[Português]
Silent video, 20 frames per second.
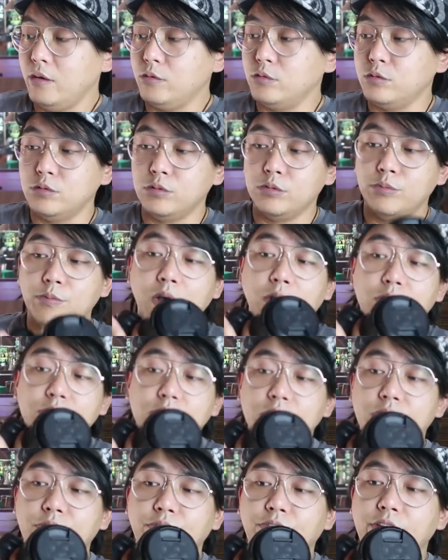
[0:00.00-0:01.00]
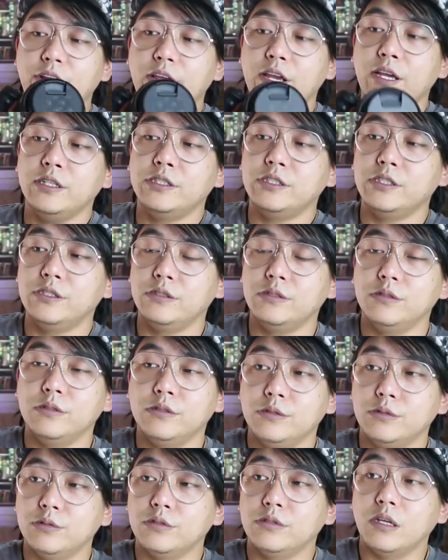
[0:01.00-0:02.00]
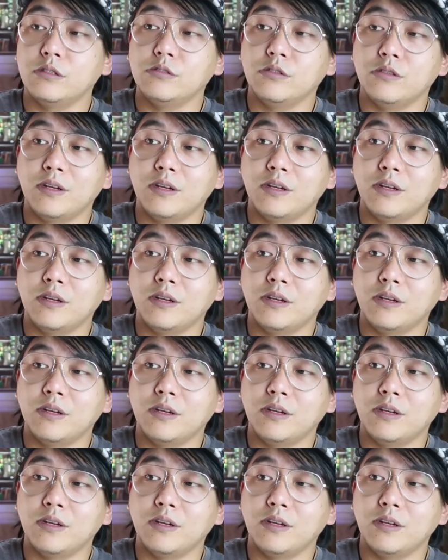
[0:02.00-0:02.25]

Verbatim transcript: o malte é diferente e os das